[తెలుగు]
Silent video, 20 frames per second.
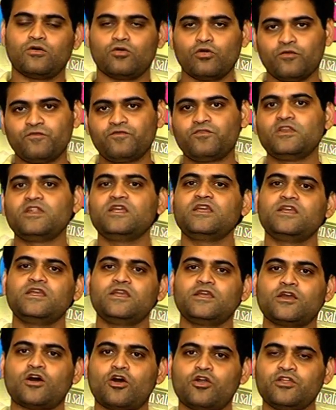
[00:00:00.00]
హోప్ఫుల్లీ
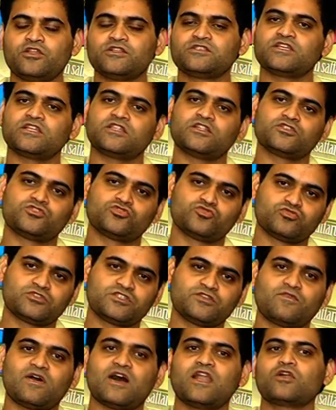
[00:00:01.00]
ఆడియన్స్ అందరు
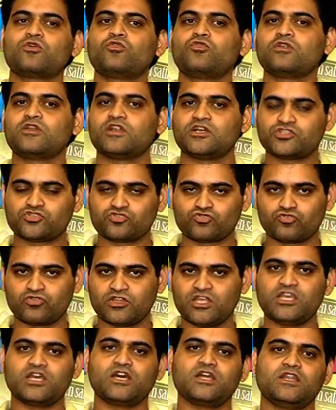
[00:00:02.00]
చూసి వాళ్ళకు కూడా
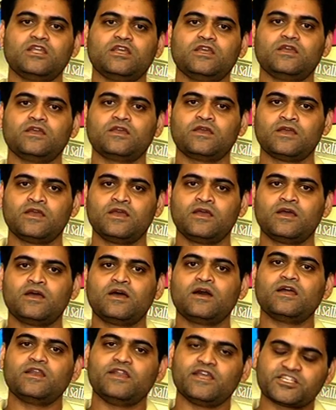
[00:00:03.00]
నచ్చుతుంది అని
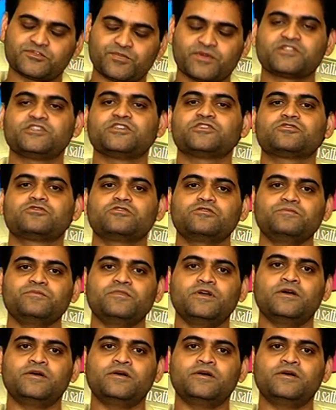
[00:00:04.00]
అని ఎక్స్పెక్ట్ చేస్తున్నాం